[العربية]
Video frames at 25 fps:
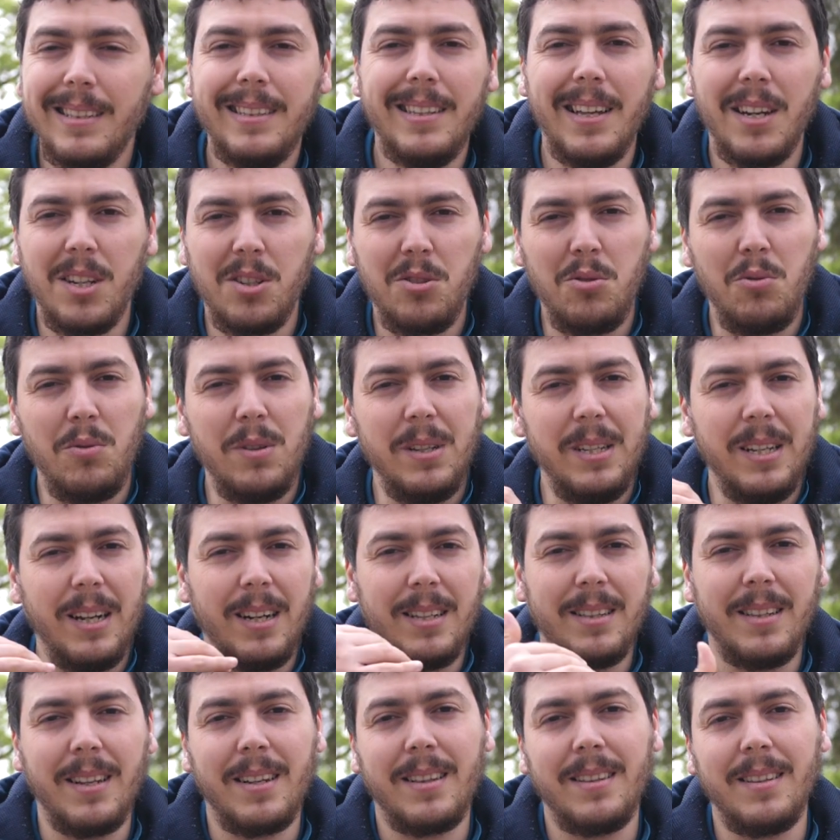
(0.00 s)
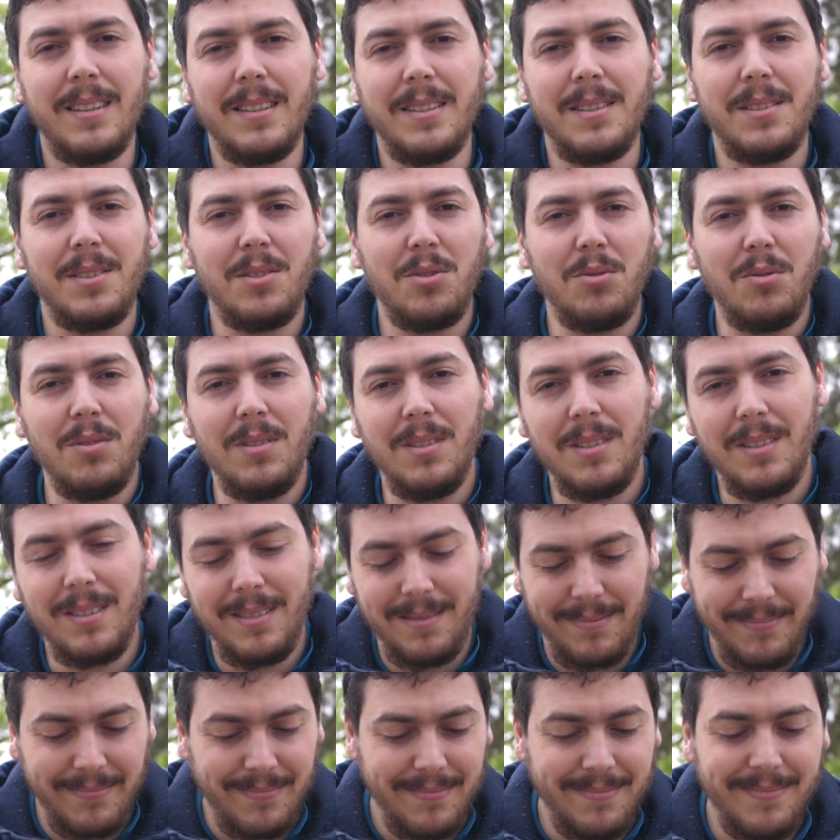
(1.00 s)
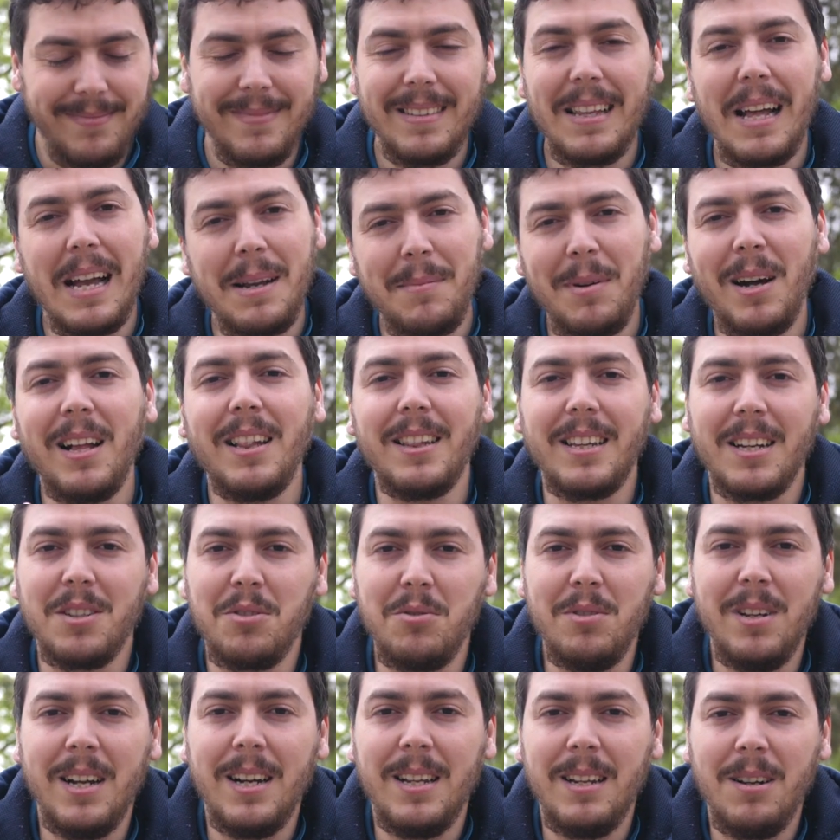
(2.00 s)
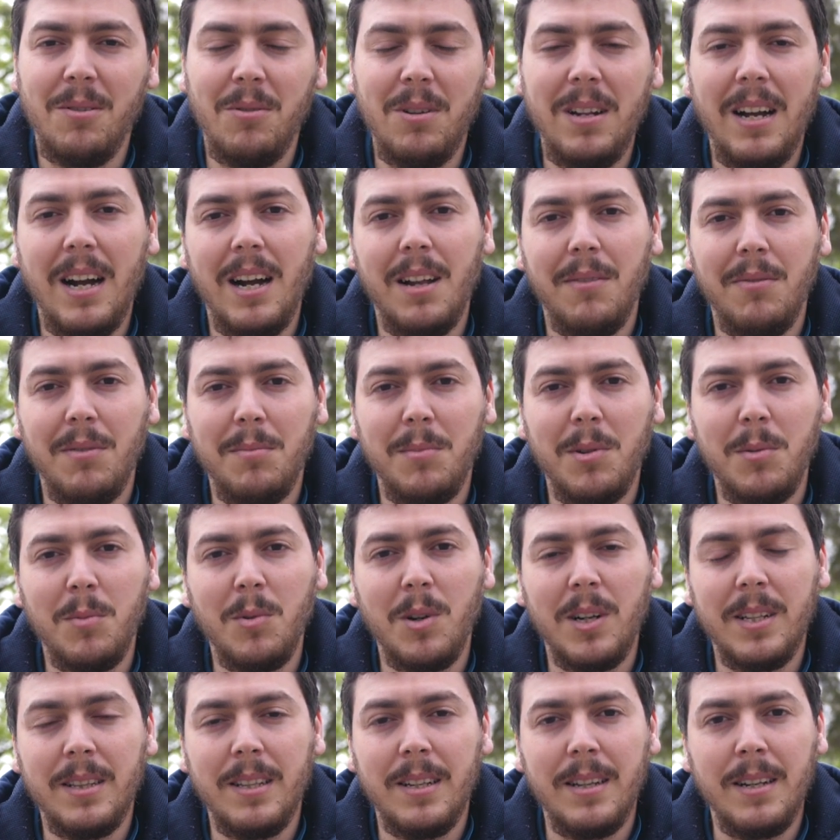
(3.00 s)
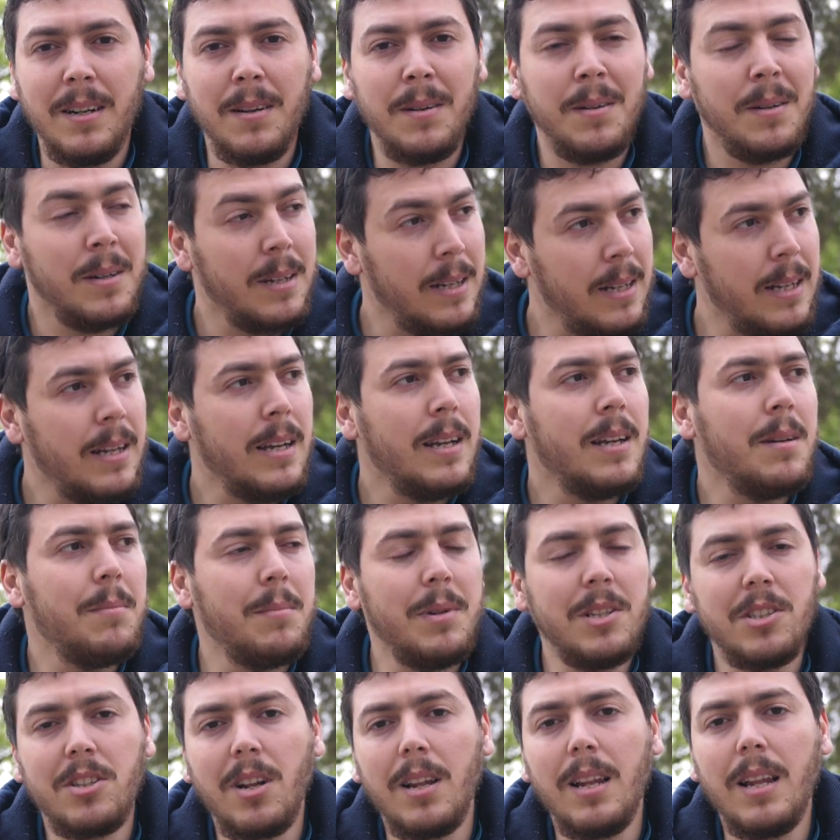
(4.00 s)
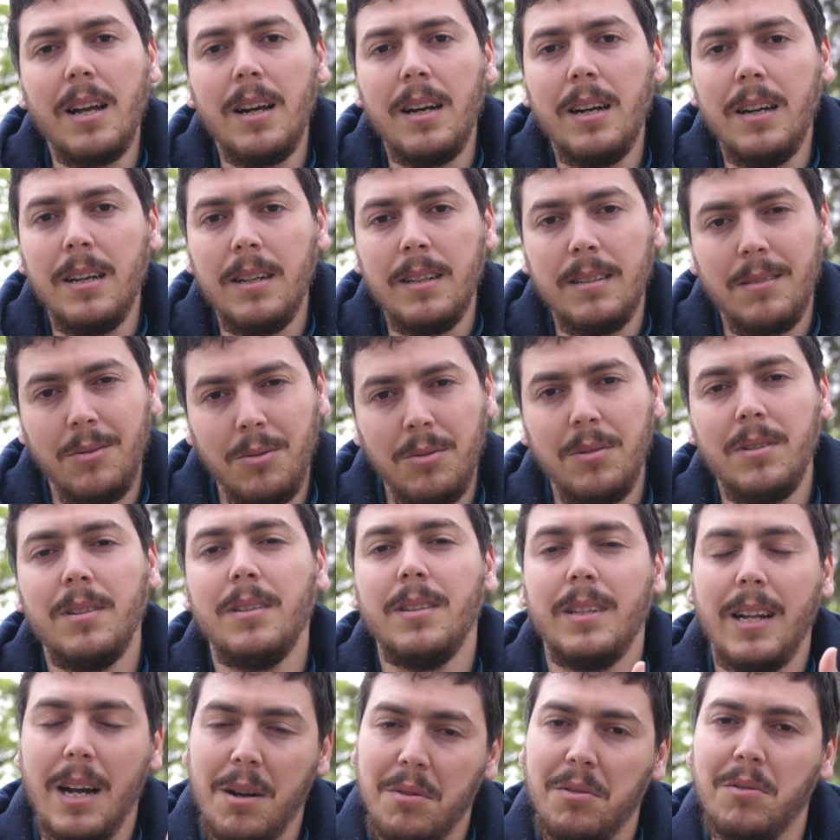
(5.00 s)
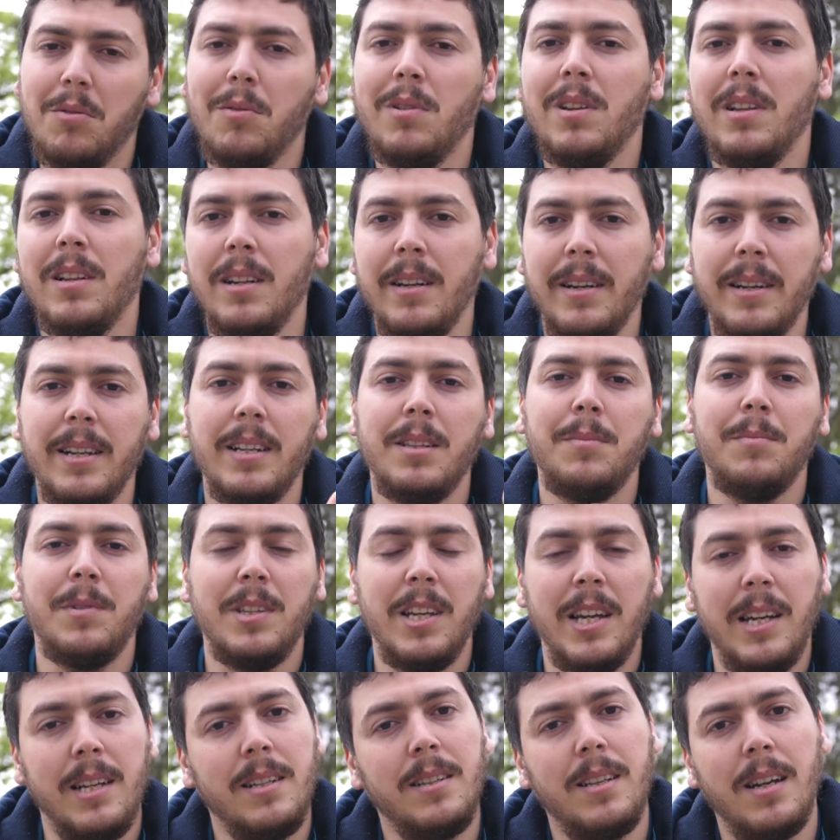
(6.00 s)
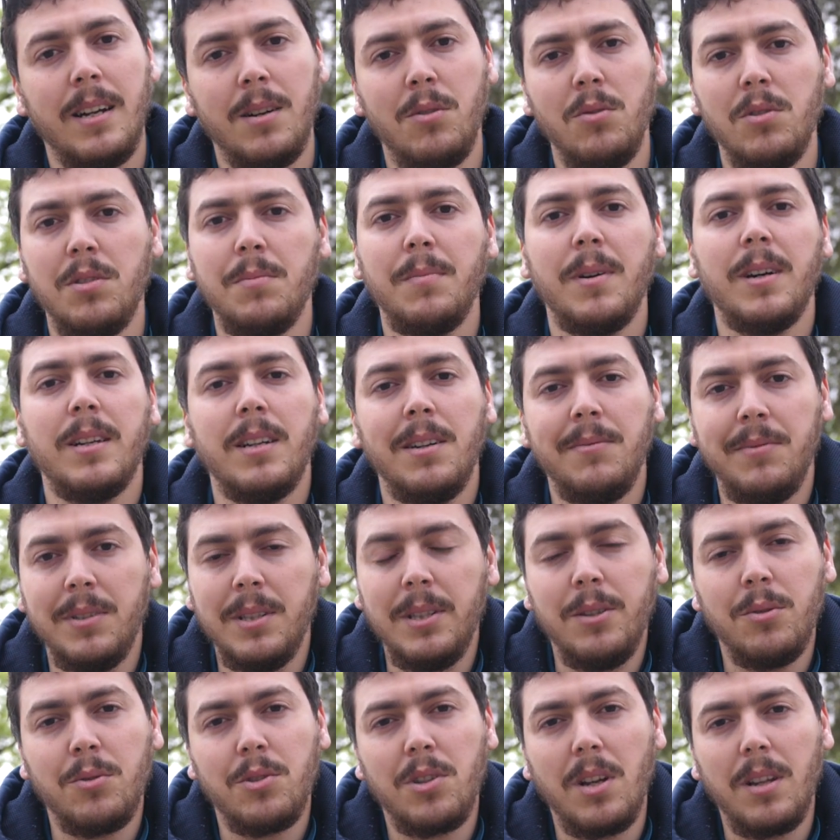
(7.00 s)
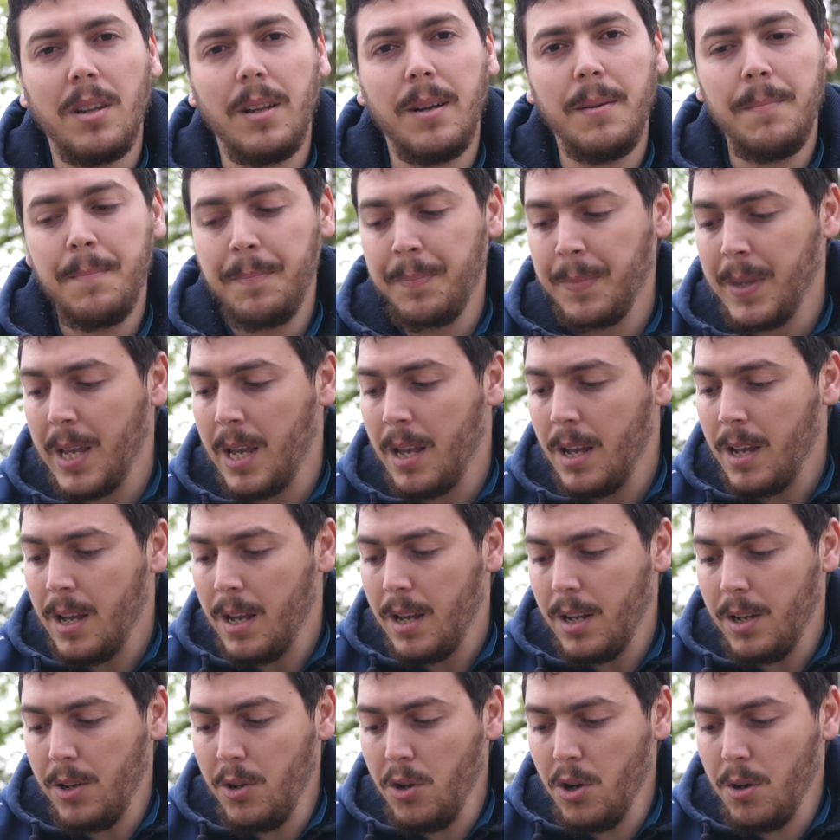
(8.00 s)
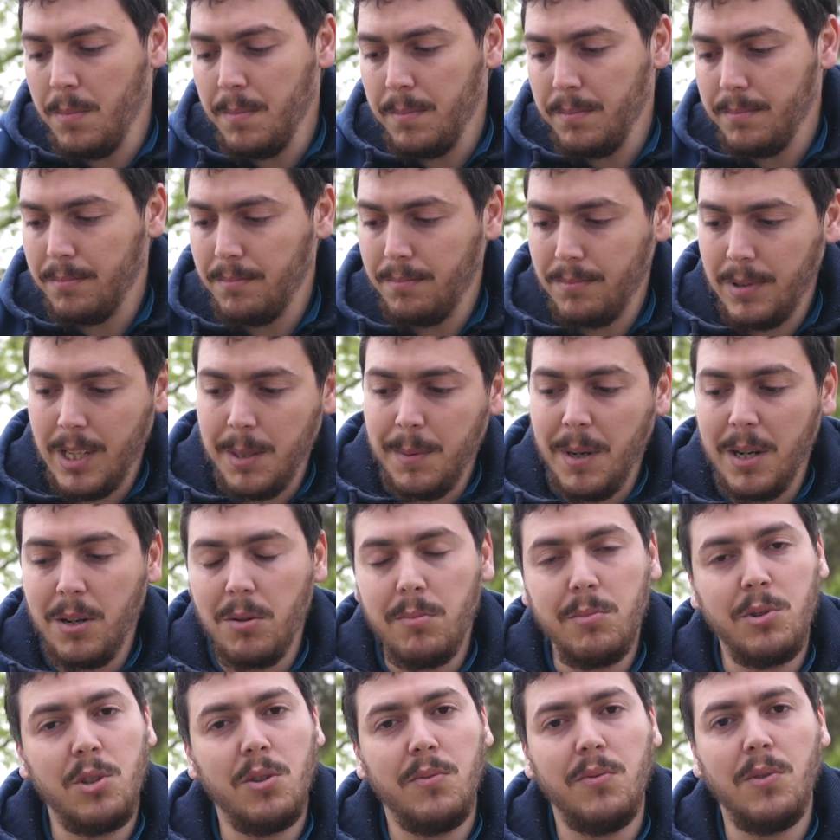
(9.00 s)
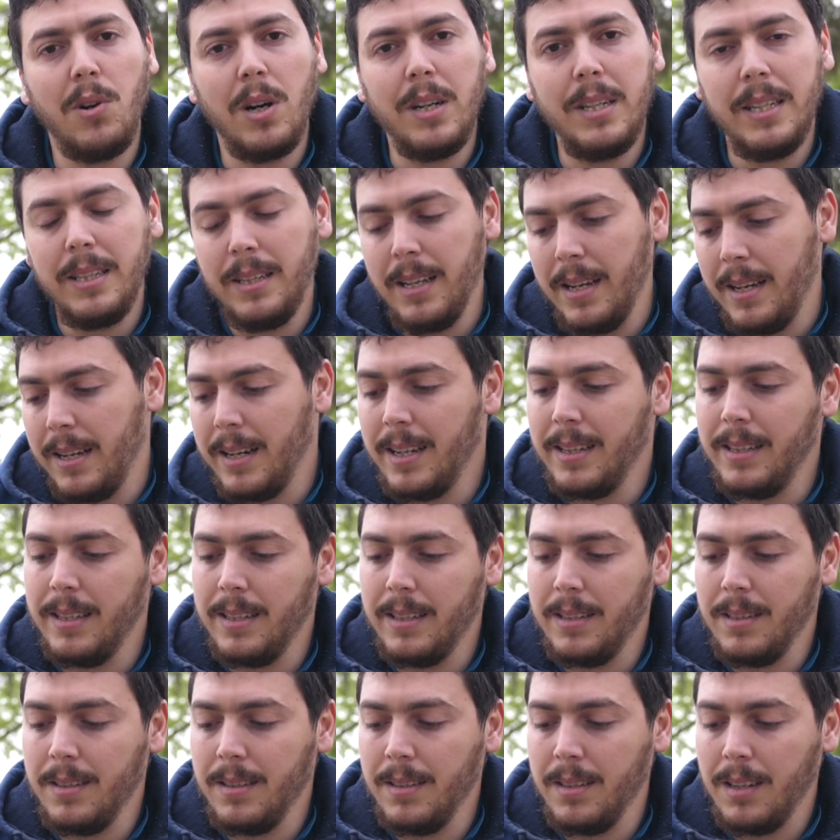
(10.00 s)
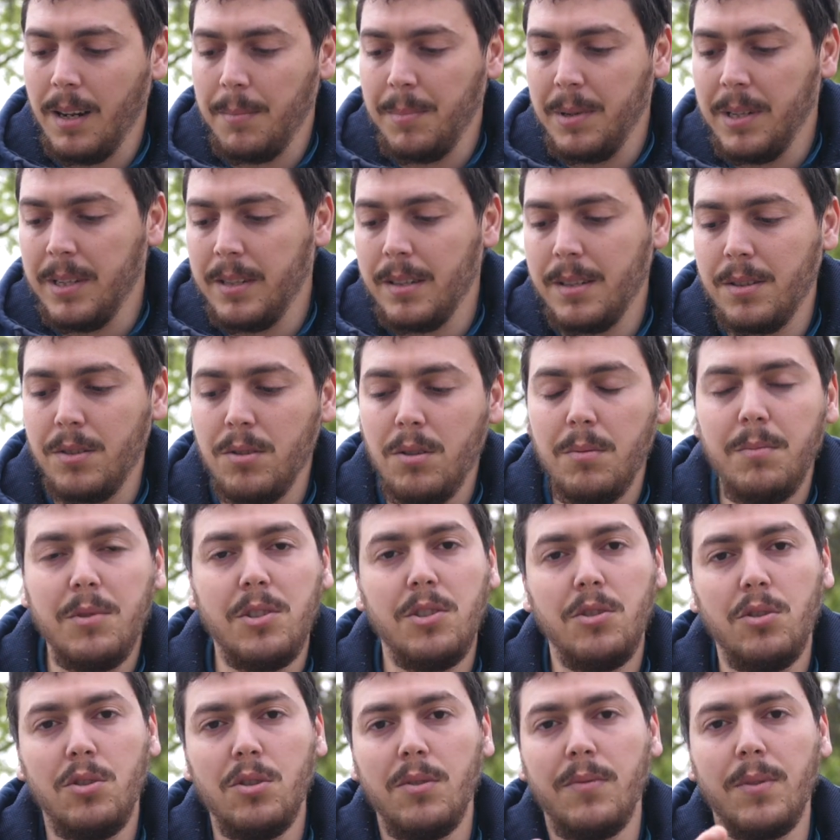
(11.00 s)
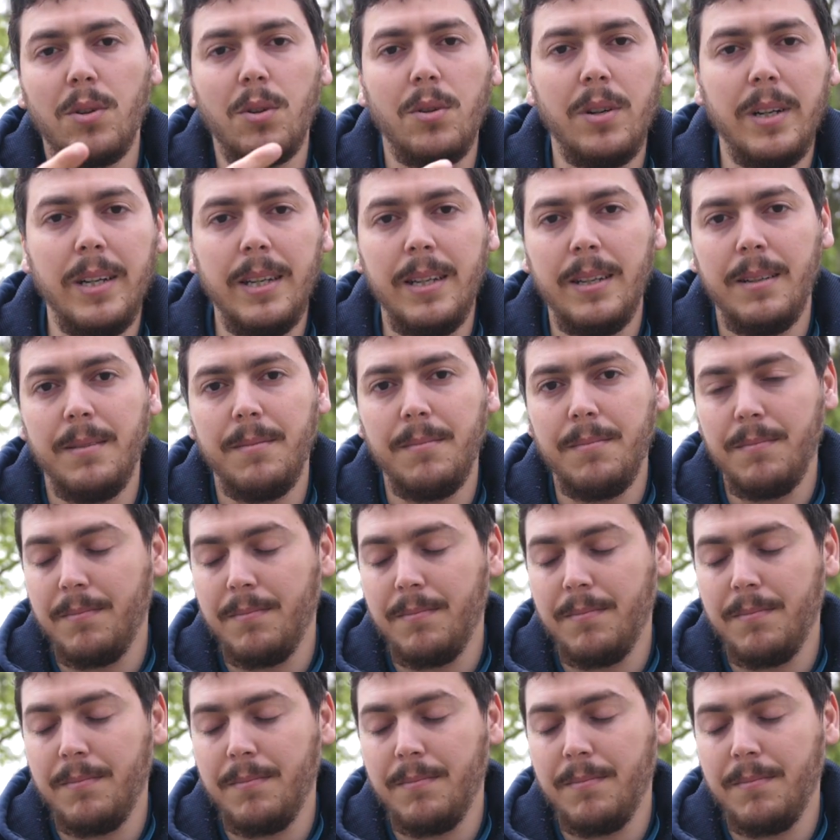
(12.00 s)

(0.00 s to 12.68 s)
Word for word: درت شوية درت نص شغل راني مخلطة شوية على كل حال في المومون هذايا مي ان شاء الله دوك نعاود نولي للريتم تاعي تاع كل سمانة فيديو ان شاء الله اليوم كما راكم تشوفوا راني داير هذيك لابليكاسيون باش نشوف روحي